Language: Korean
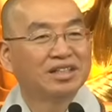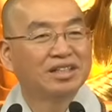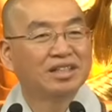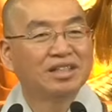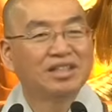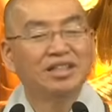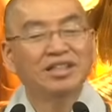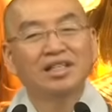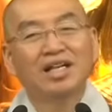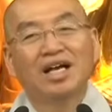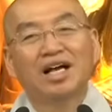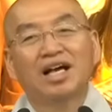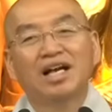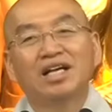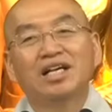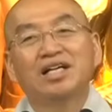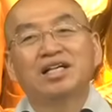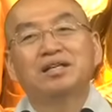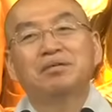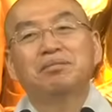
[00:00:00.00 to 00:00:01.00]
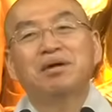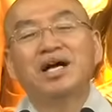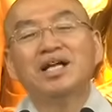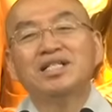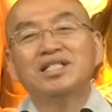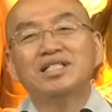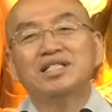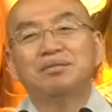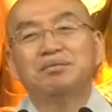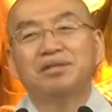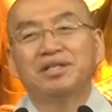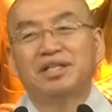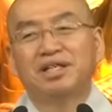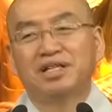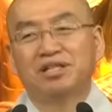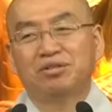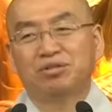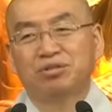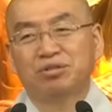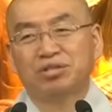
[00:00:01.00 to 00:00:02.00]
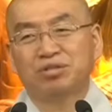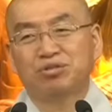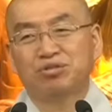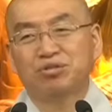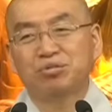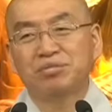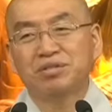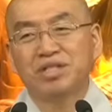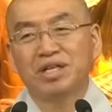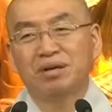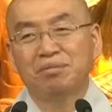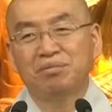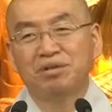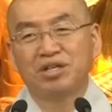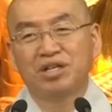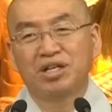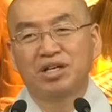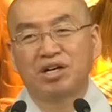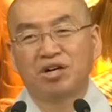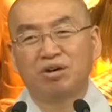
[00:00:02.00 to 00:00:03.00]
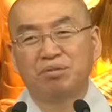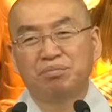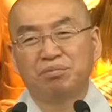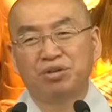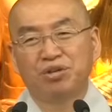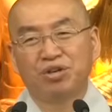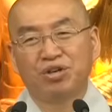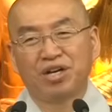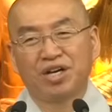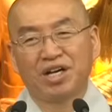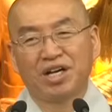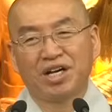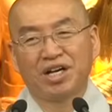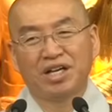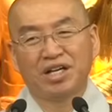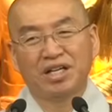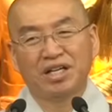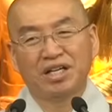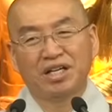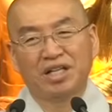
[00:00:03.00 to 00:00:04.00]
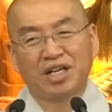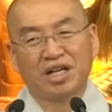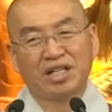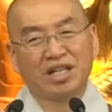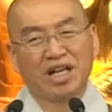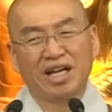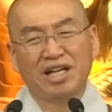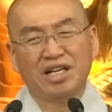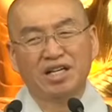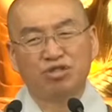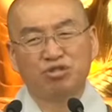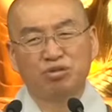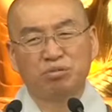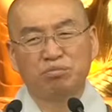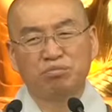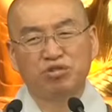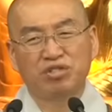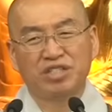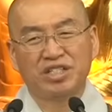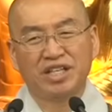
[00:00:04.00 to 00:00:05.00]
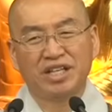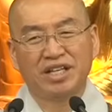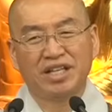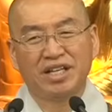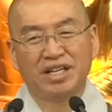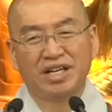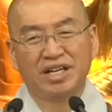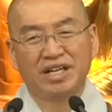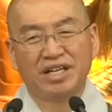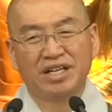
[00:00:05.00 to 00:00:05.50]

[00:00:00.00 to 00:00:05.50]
그런데 80이 돼도 20살 먹는 거 비교해가 내가 다리가 좀 문제인데